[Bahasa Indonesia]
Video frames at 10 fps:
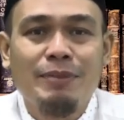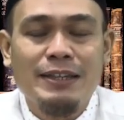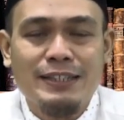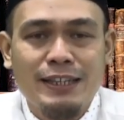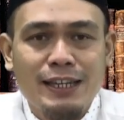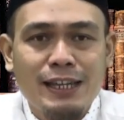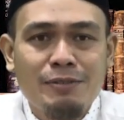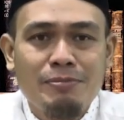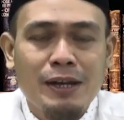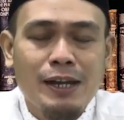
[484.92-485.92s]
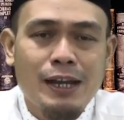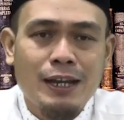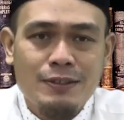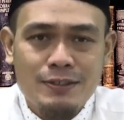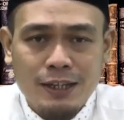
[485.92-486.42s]
Biasanya lembaga
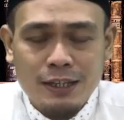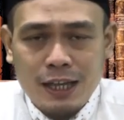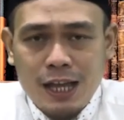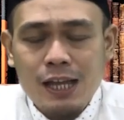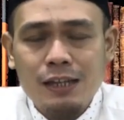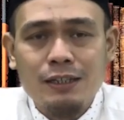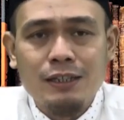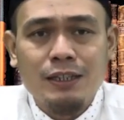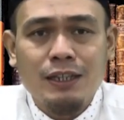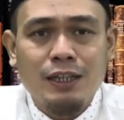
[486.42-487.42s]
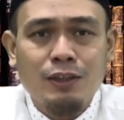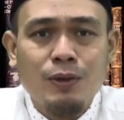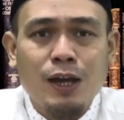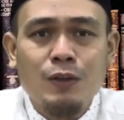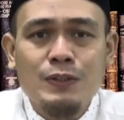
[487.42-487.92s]
nazirnya
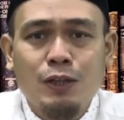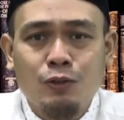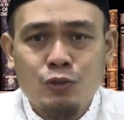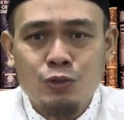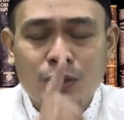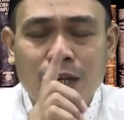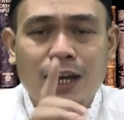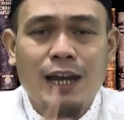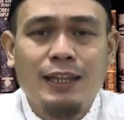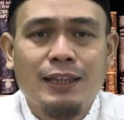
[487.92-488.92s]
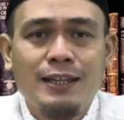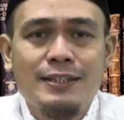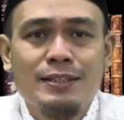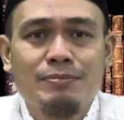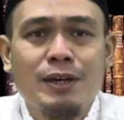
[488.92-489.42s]
itu kalau satu juta ke
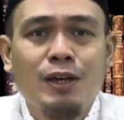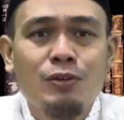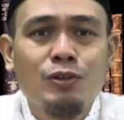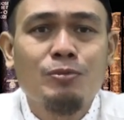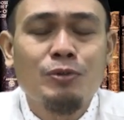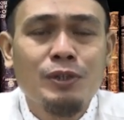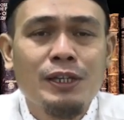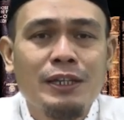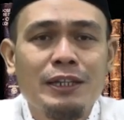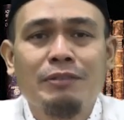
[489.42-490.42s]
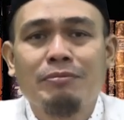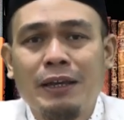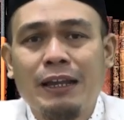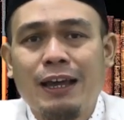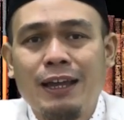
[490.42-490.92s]
atas baru kemudian
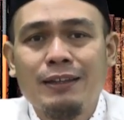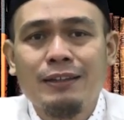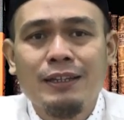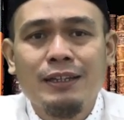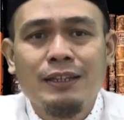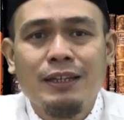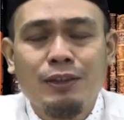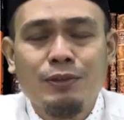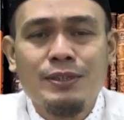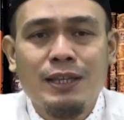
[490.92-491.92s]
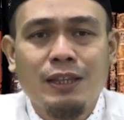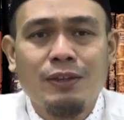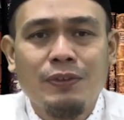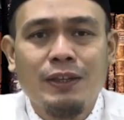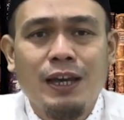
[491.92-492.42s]
diemailkan itu
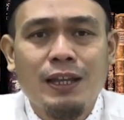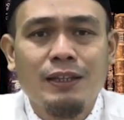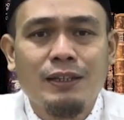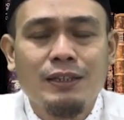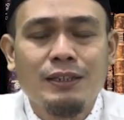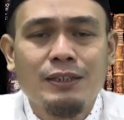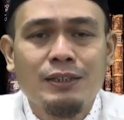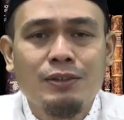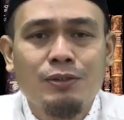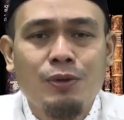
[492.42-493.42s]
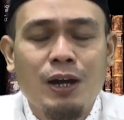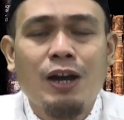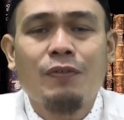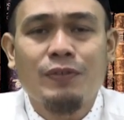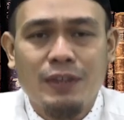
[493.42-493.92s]
sertifikat uh,
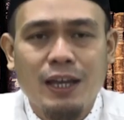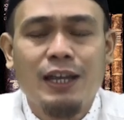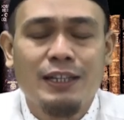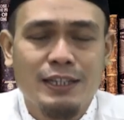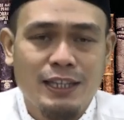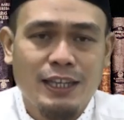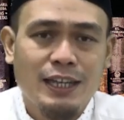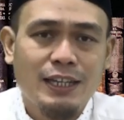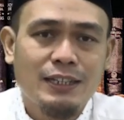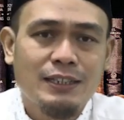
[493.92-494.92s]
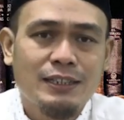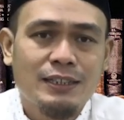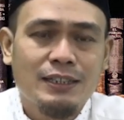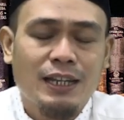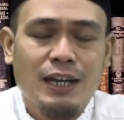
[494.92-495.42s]
wakafnya ya.
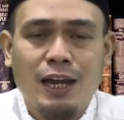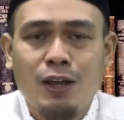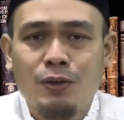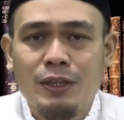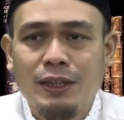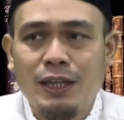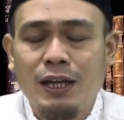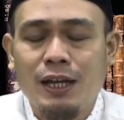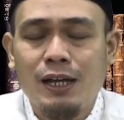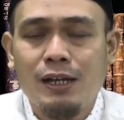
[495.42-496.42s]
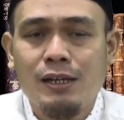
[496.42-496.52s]
Nah, kalau kita